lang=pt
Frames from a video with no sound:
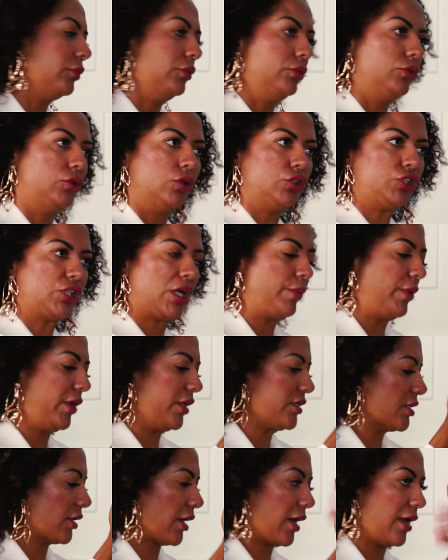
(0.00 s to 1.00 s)
dor de
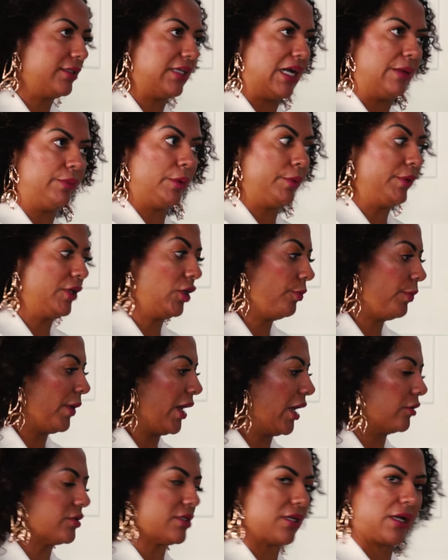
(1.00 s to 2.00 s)
cabeça, cardápio para
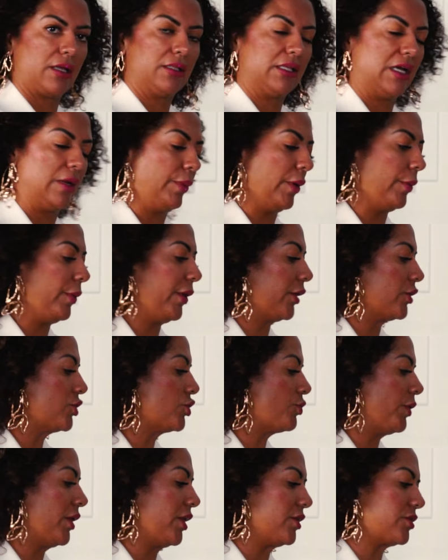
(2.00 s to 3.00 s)
menopausa, cardápio para perda
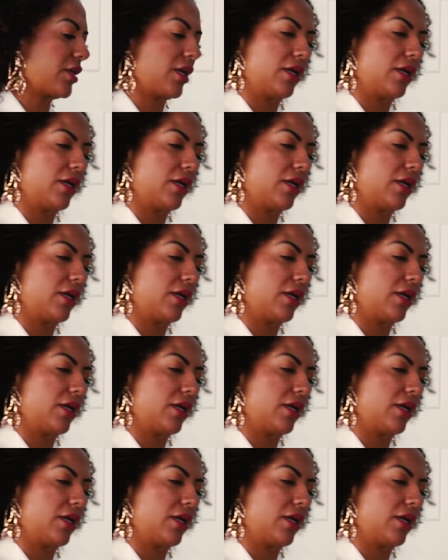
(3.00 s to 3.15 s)
de peso,